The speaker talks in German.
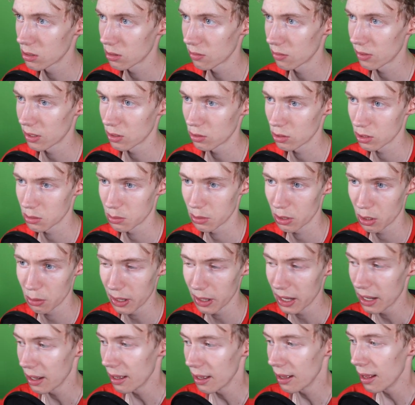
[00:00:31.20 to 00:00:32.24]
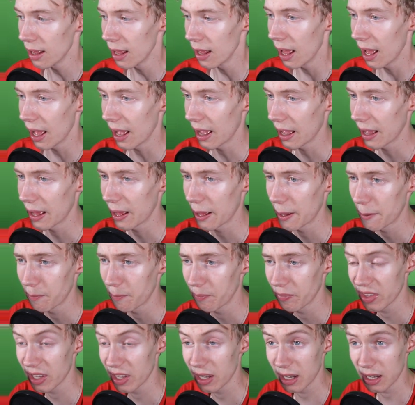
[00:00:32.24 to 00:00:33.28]
zwar tun jetzt mal rüber.
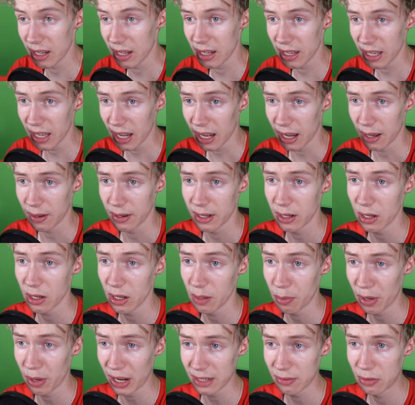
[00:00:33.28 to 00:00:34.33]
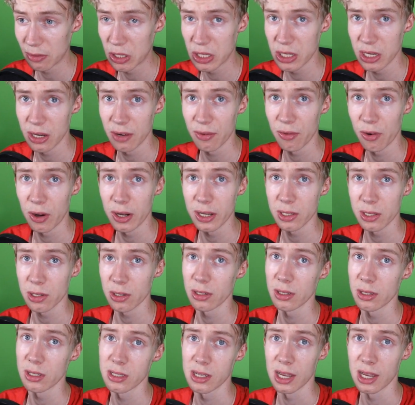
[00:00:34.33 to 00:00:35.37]
Ähm, ja, die Projektwünsche wollte ich
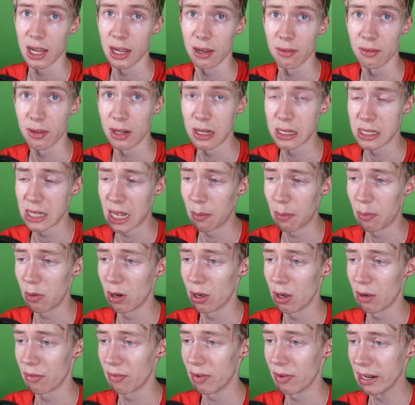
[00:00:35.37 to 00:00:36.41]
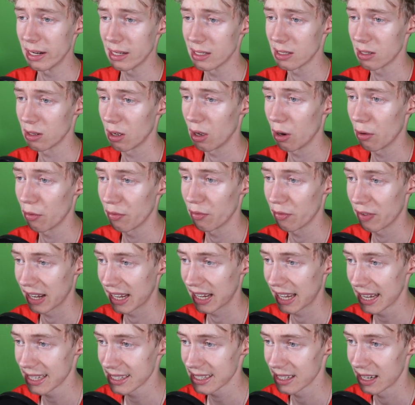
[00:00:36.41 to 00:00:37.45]
euch noch sagen, wie das abläuft, weil ich sie oft
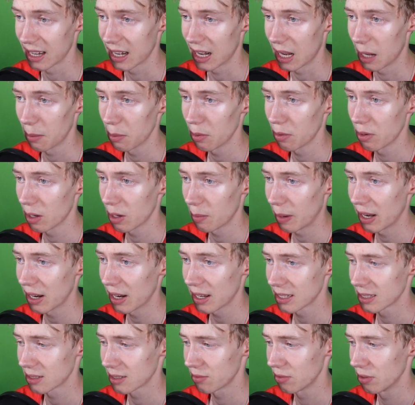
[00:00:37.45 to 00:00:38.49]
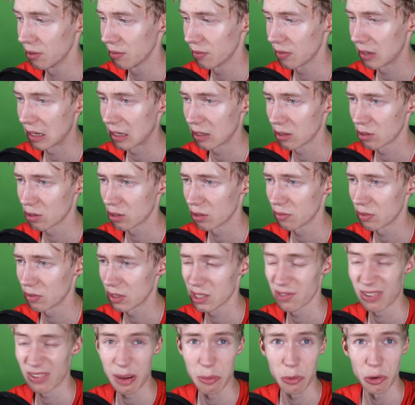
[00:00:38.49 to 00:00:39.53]
vergessen habe. Und am 31.05., also schon vor
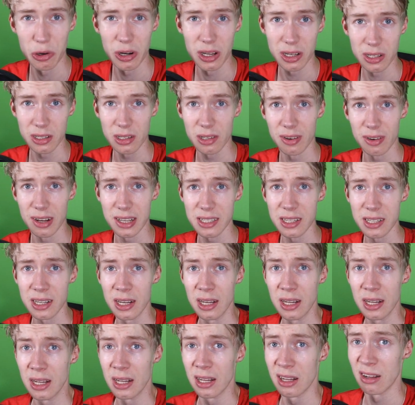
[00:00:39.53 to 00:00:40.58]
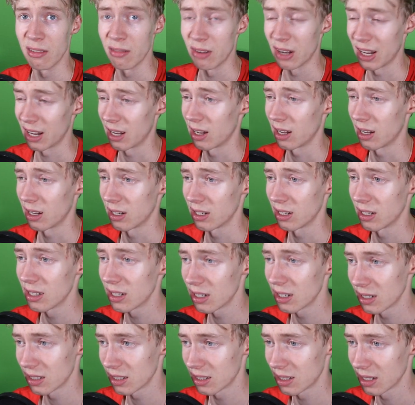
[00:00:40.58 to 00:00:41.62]
zwei Monaten quasi, war
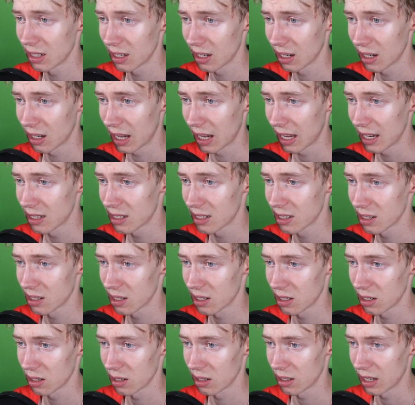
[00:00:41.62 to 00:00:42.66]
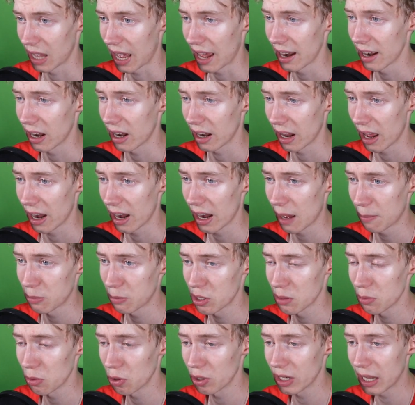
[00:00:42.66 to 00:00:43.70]
äh, der End, die Ende, Ende
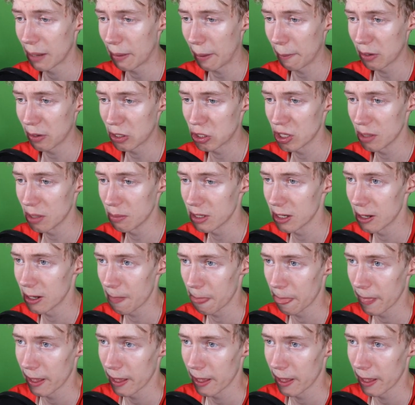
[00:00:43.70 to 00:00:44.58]
Abstimmung und ihr habt abgestimmt.